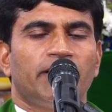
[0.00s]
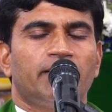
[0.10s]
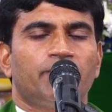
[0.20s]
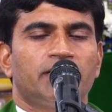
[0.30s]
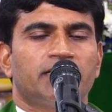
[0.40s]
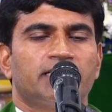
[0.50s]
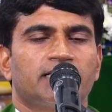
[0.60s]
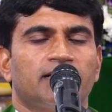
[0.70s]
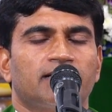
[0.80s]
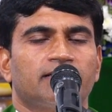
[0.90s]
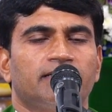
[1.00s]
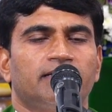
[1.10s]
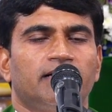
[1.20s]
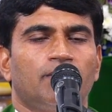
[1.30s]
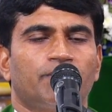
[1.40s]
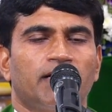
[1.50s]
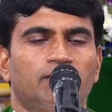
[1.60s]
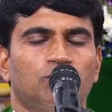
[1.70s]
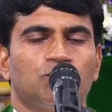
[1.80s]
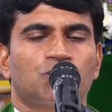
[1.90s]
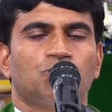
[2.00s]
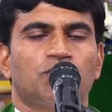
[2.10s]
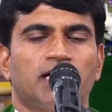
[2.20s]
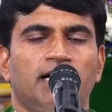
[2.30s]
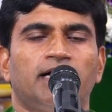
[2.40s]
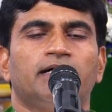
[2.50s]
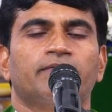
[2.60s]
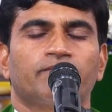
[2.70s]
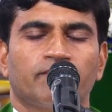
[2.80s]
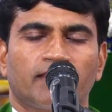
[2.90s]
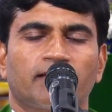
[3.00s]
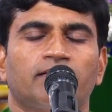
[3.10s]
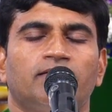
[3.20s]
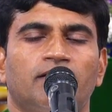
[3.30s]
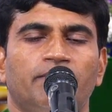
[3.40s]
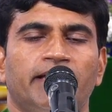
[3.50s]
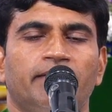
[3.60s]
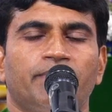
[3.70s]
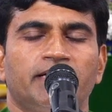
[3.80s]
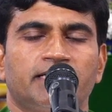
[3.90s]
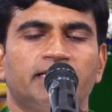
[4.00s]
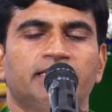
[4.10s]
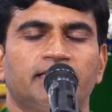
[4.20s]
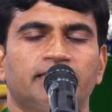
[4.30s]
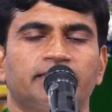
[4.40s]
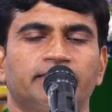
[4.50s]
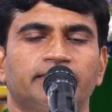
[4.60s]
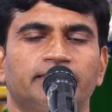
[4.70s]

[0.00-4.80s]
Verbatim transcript: और मेरे पीछे चल अपना क्रूस उठा और मेरे पीछे चल